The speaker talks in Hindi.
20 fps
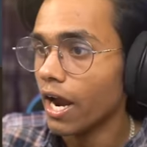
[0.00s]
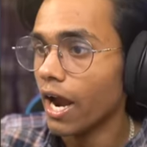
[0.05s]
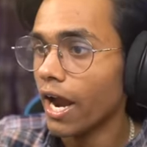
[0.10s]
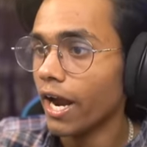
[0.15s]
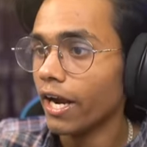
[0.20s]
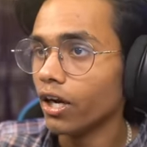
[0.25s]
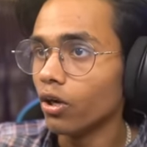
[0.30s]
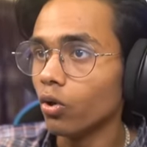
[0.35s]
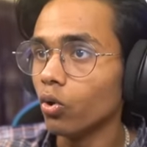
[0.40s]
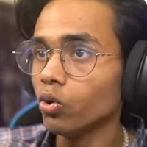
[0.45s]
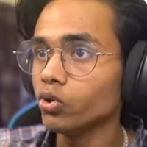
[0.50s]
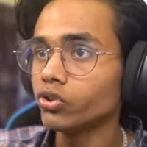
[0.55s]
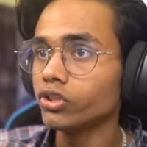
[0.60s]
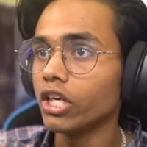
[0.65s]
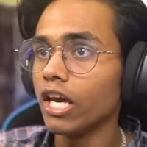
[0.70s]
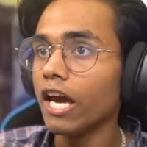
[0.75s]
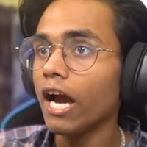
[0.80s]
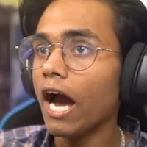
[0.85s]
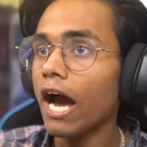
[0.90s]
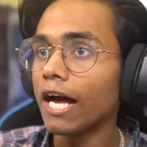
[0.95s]
एंड
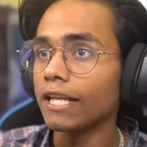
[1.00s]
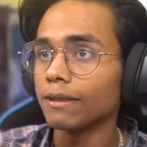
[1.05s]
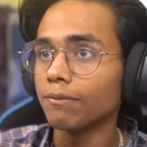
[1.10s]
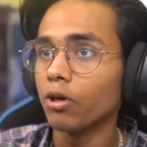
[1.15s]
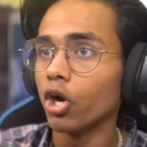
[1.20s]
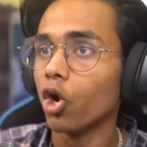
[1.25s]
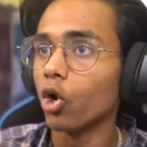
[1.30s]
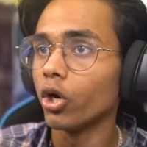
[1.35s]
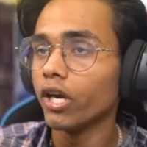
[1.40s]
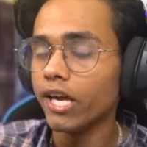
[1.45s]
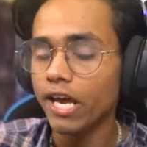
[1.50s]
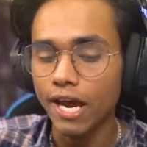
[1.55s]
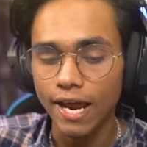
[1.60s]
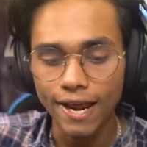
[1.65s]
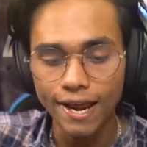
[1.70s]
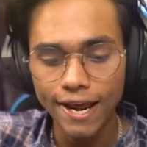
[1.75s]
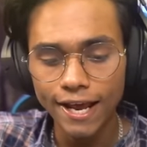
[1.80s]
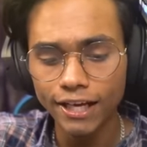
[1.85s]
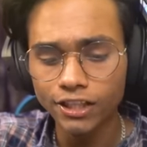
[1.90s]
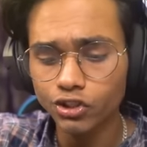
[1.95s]
उसके हाथ में होगी
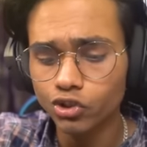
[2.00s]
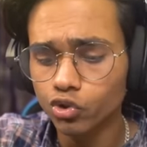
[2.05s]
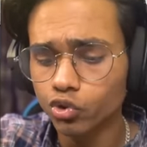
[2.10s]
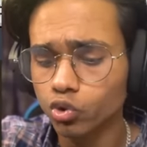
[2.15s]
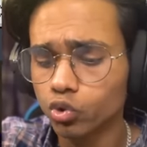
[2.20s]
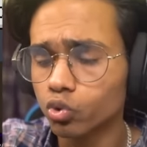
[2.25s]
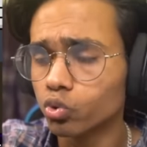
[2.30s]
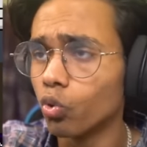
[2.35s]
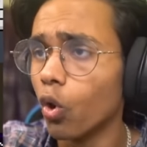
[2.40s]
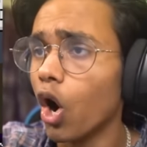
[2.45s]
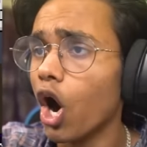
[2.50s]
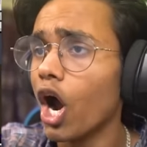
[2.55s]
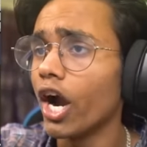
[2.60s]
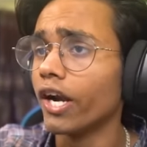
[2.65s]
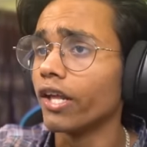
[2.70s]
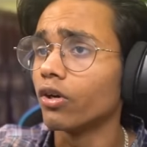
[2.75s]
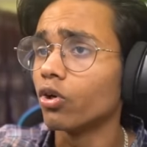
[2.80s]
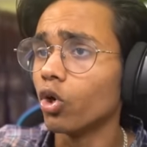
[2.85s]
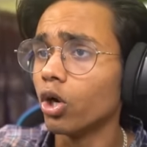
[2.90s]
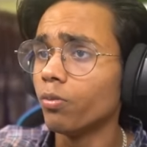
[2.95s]
एक
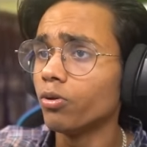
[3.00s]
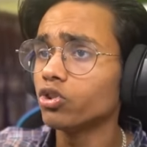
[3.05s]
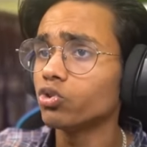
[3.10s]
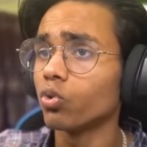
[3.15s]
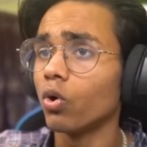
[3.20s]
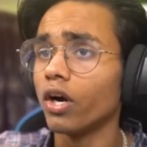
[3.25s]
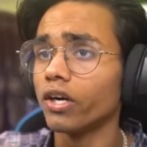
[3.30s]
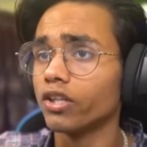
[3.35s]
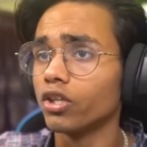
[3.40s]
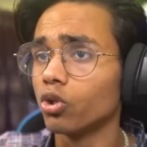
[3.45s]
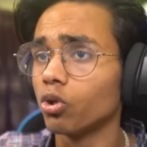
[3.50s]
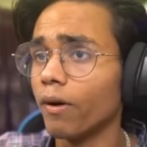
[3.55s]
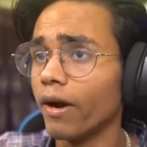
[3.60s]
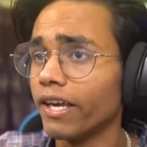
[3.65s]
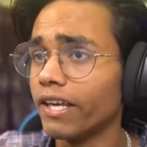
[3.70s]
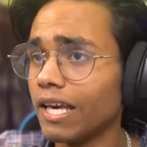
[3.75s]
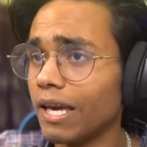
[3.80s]
स्वाड कोई भी स्वाड दे दो भाई